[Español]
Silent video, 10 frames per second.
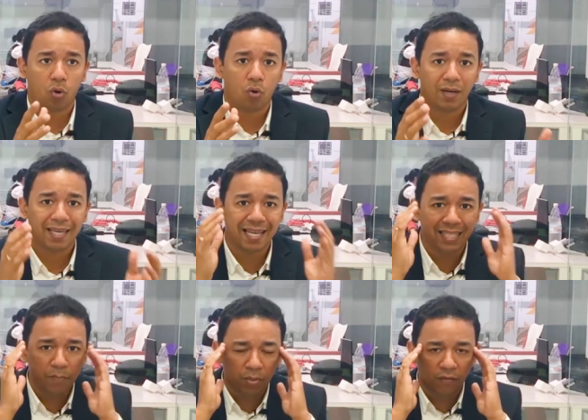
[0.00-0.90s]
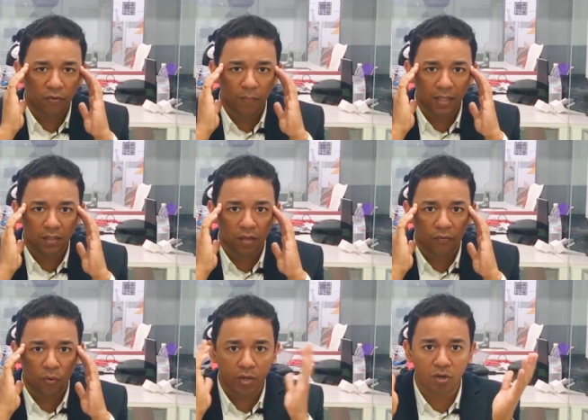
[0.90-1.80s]
ojo, que
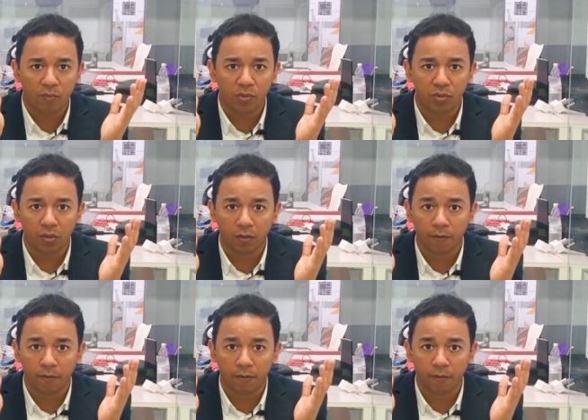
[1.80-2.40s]
simplemente fugen como